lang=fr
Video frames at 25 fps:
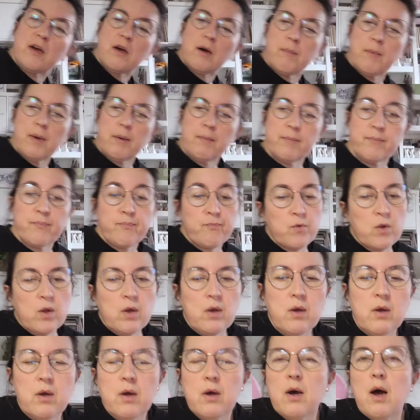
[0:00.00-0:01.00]
quand même
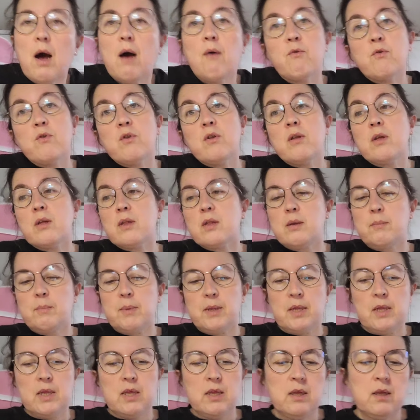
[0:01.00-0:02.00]
avant de dire des
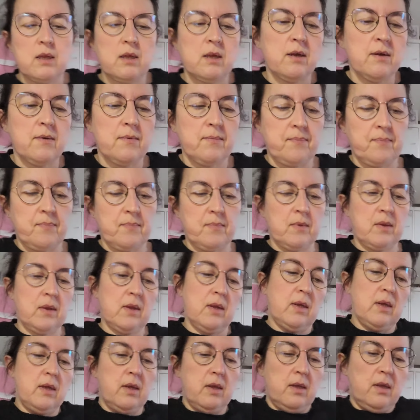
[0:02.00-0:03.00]
bêtises.
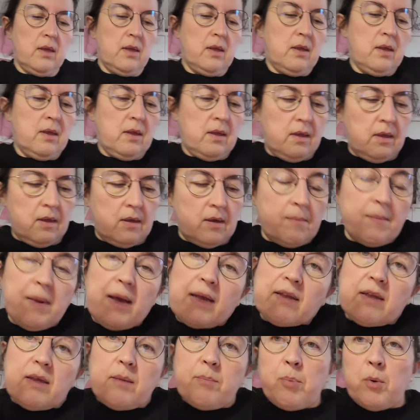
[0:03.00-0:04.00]
Euh,
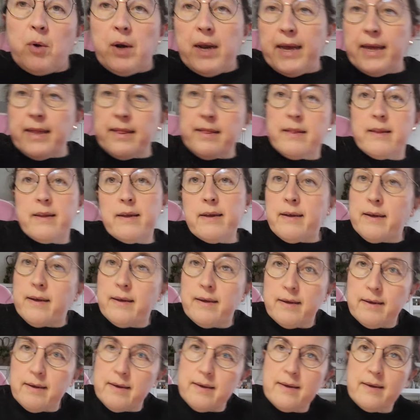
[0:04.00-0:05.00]
merci Paulette.
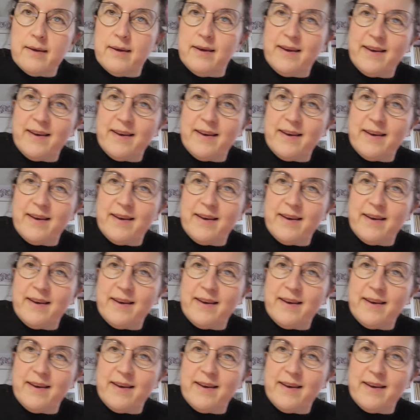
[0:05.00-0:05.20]
Euh,